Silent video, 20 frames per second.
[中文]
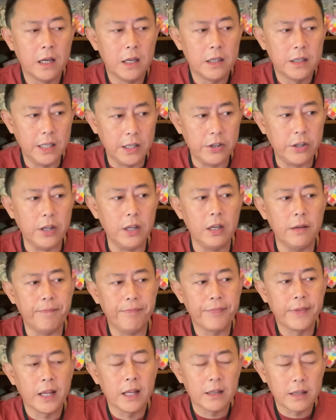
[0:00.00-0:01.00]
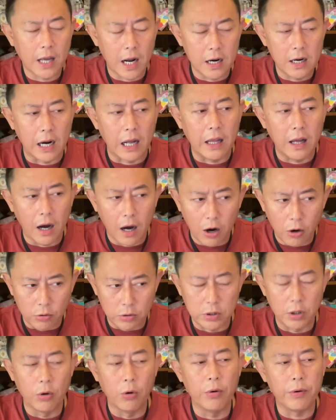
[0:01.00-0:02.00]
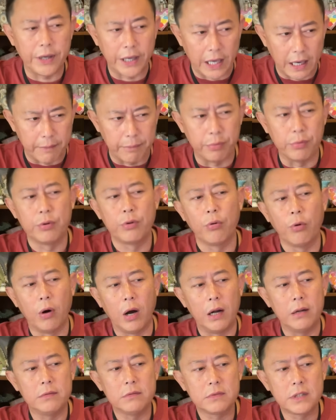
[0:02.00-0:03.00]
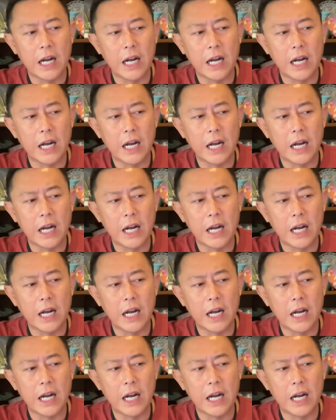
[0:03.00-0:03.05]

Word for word: 第七，当然澳洲也不错，